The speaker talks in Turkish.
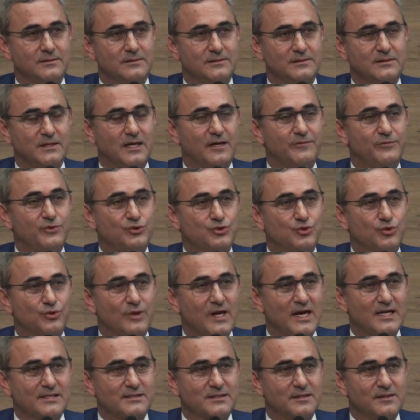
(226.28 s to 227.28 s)
trafik
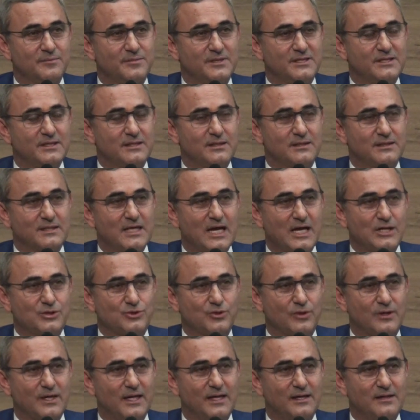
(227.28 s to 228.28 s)
şurasını bitirdikten
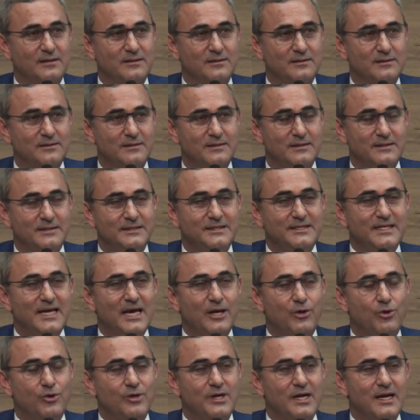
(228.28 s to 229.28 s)
sonra
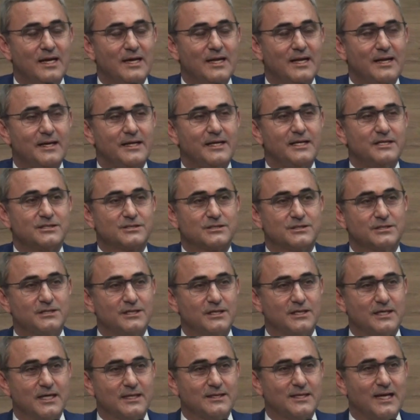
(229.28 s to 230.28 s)
diğer önerileri hiç
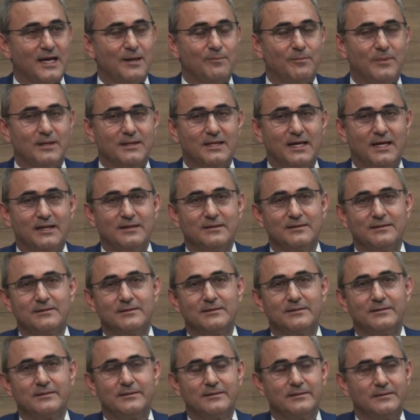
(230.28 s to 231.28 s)
dikkate almadan
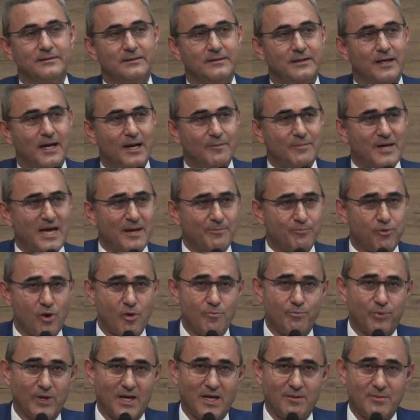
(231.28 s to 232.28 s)
haber
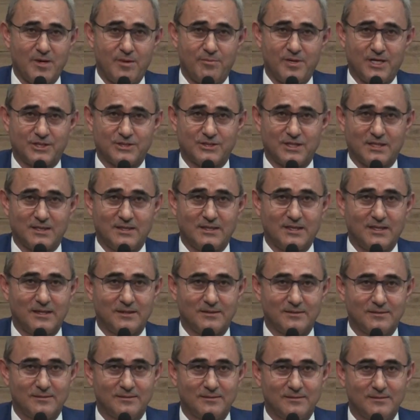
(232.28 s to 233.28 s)
pompalamaya başladılar.
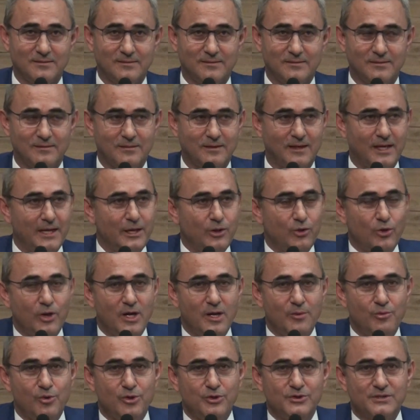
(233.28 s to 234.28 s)
Hayır
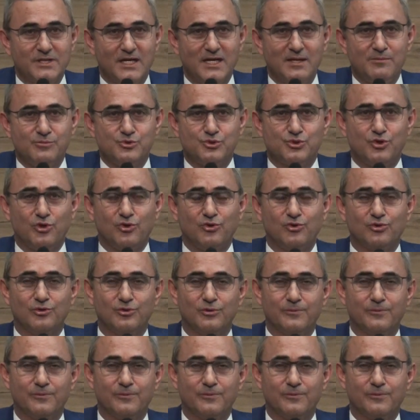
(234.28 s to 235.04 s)
öyle bir önceliğimiz yok.